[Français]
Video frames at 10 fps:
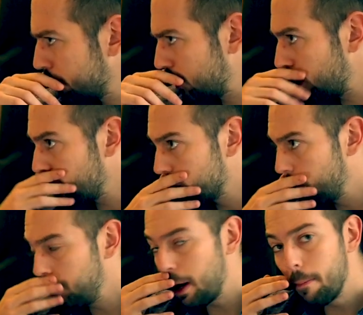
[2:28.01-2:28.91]
40
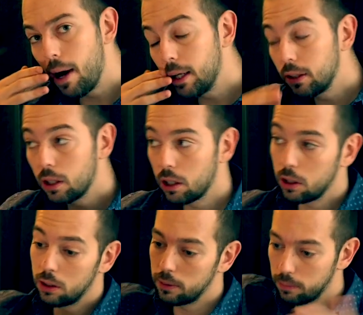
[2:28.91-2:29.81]
000 bahts
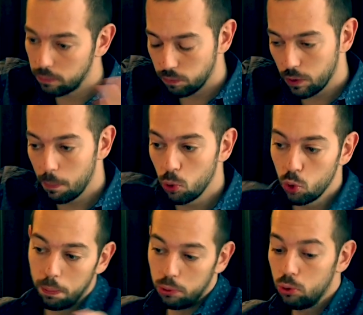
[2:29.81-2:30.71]
à
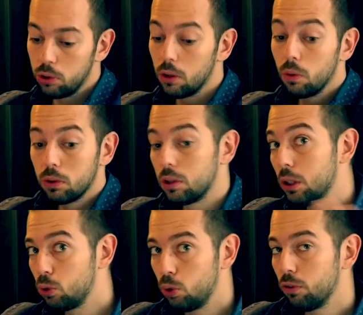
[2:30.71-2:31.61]
beaucoup plus, hein, donc
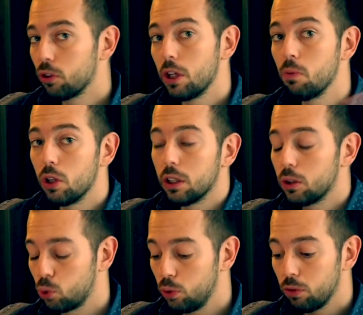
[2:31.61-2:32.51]
c'est suivant tes
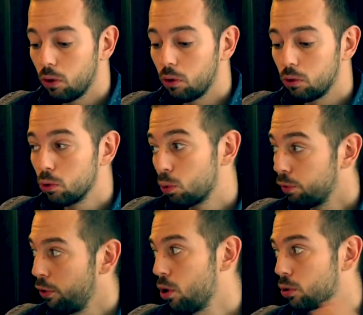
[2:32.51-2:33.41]
moyens, suivant le
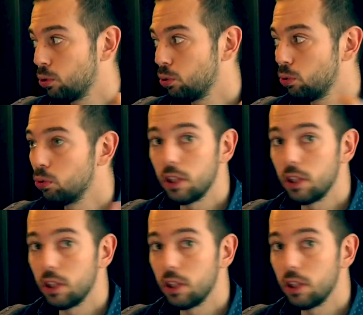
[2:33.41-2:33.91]
confort que tu